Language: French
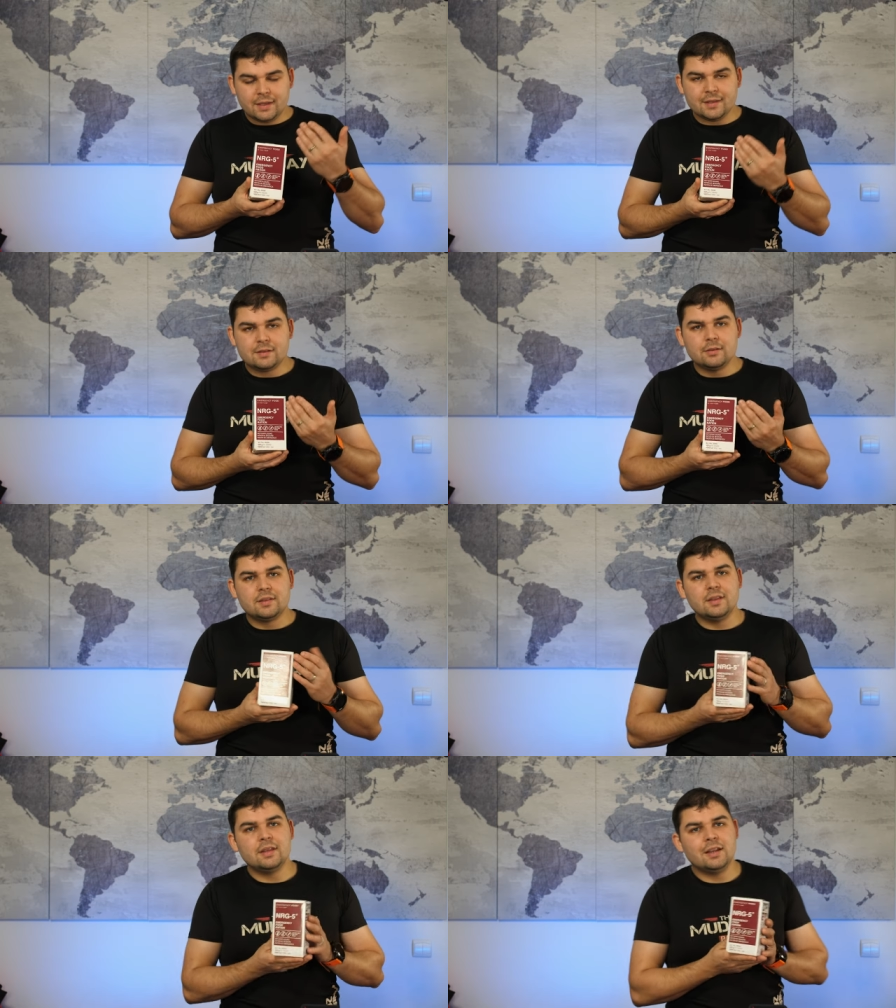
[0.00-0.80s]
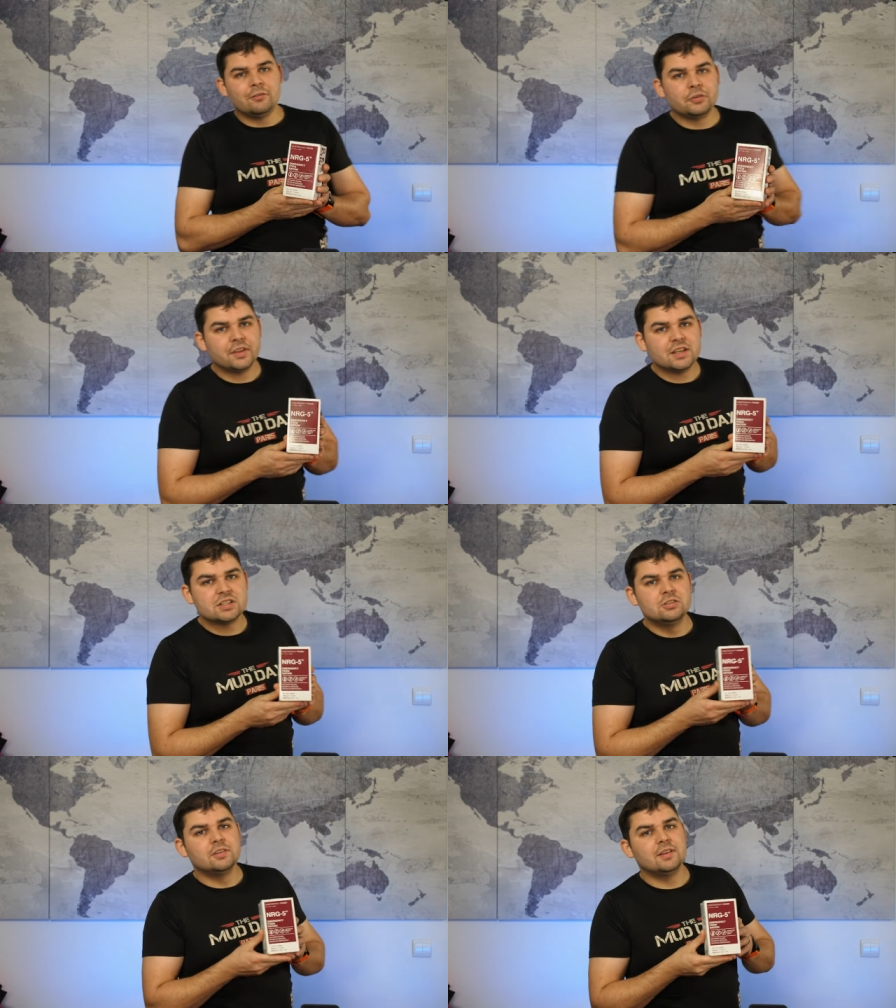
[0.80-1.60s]
Qu'est-ce que c'est
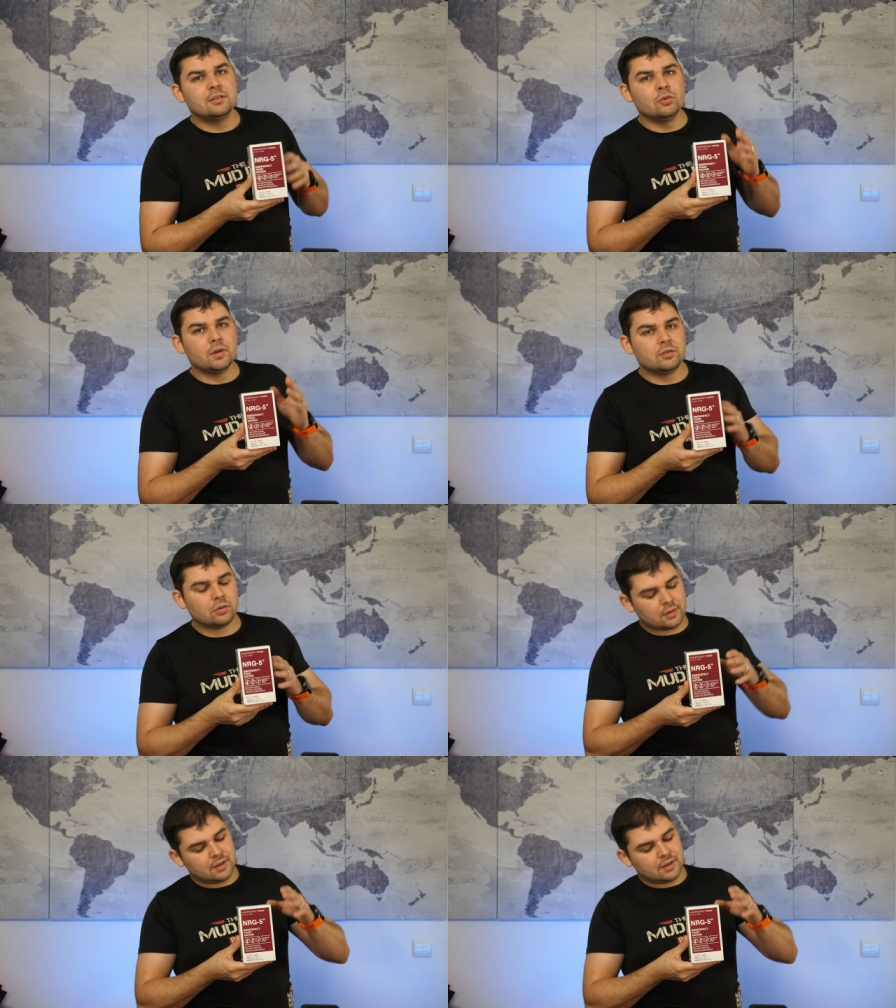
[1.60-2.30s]
l'avantage de cette nourriture